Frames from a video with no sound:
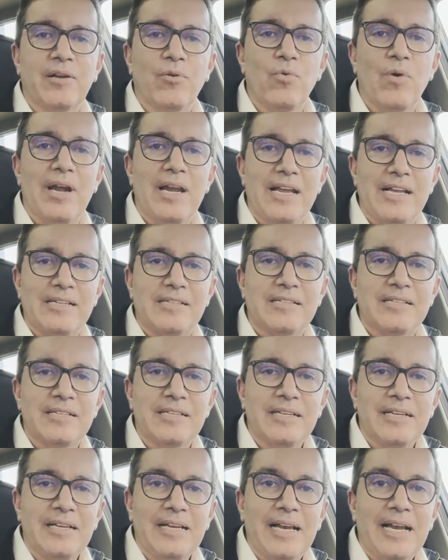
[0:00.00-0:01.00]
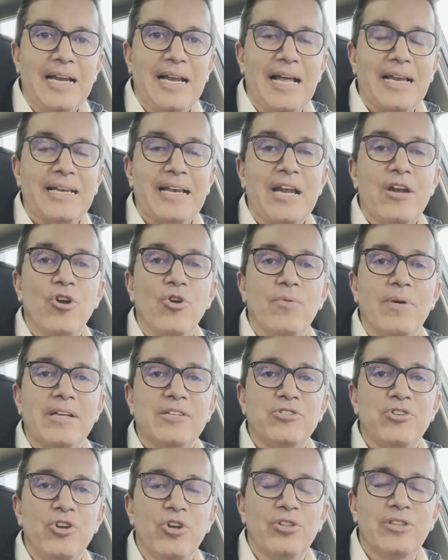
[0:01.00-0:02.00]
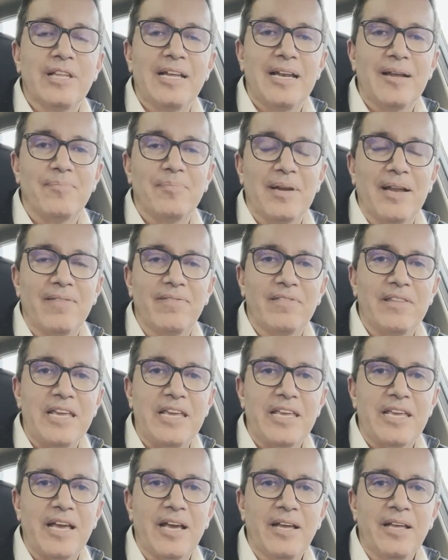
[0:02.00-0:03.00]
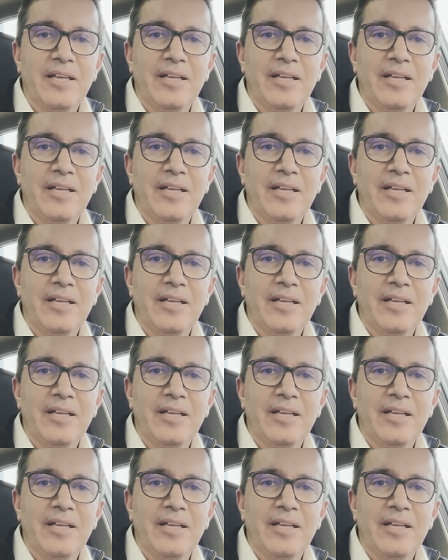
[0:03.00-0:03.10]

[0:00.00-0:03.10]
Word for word: ¿Cuál es? La renovación de la plantilla.